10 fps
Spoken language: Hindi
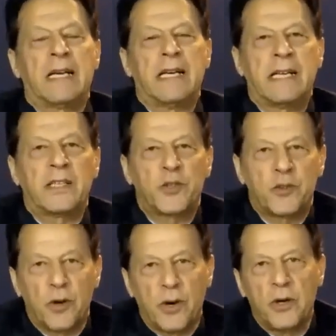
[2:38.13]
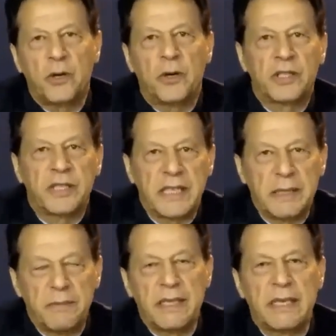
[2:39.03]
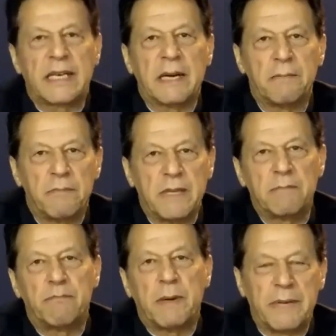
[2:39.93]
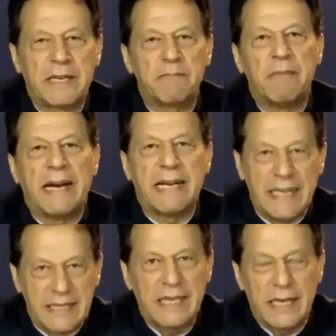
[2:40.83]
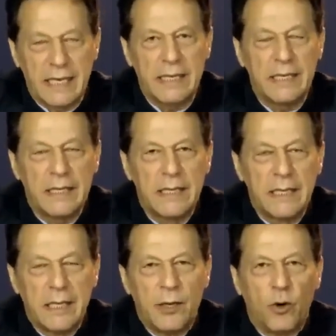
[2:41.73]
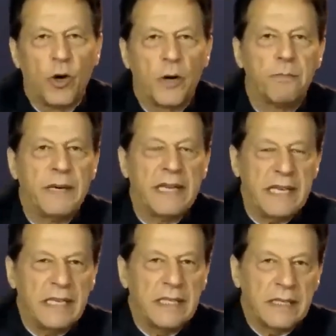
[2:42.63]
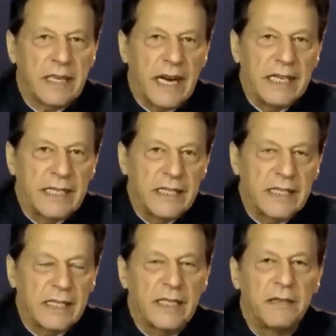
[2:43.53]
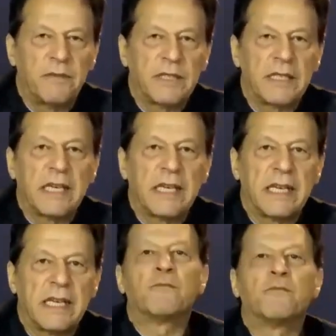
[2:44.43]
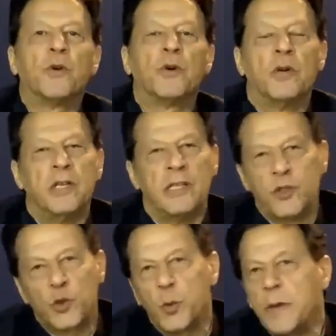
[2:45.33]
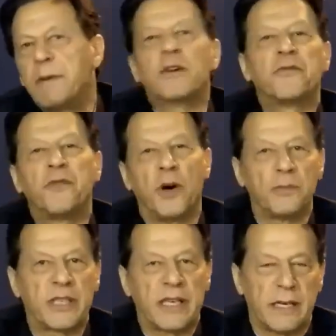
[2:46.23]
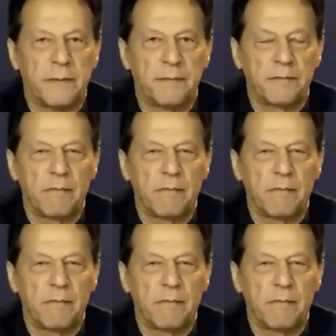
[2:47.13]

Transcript: अगर एक स्ट्रॉन्ग और स्टेबल गवर्नमेंट पब्लिक मैंडेट से आए और फिर इस क्राइसिस की वजह से वो स्वीपिंग रिफॉर्म्स करे